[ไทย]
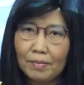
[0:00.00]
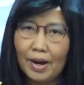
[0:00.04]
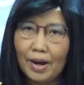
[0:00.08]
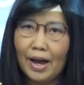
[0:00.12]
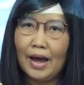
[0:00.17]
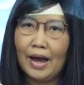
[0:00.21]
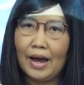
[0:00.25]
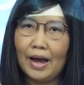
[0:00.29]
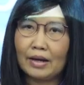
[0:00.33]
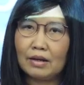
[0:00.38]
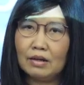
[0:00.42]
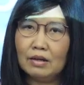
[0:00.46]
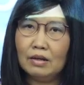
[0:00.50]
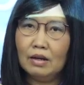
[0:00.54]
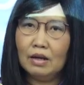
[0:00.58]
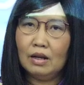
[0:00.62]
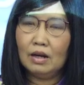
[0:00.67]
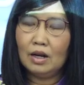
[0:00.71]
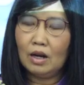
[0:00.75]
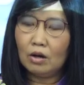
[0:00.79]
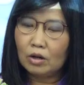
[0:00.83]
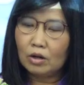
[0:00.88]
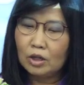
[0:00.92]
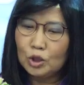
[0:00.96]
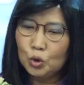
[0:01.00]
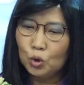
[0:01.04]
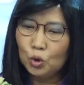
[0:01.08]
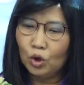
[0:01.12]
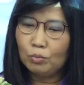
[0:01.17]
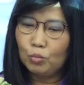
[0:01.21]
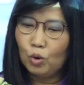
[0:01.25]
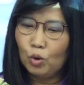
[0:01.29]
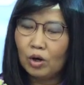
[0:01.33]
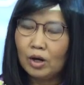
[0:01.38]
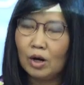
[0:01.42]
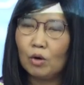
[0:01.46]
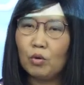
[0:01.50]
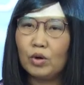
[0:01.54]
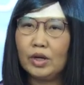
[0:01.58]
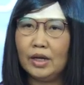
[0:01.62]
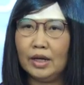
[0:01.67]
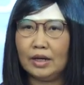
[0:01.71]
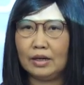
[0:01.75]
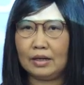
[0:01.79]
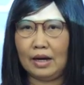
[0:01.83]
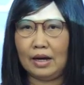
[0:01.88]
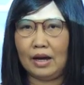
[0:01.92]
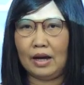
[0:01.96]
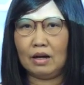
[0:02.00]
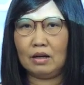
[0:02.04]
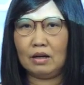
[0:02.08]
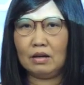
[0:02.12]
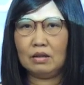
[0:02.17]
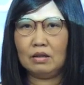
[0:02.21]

มากๆแล้วก็ชวนพวกเราคิดค่ะ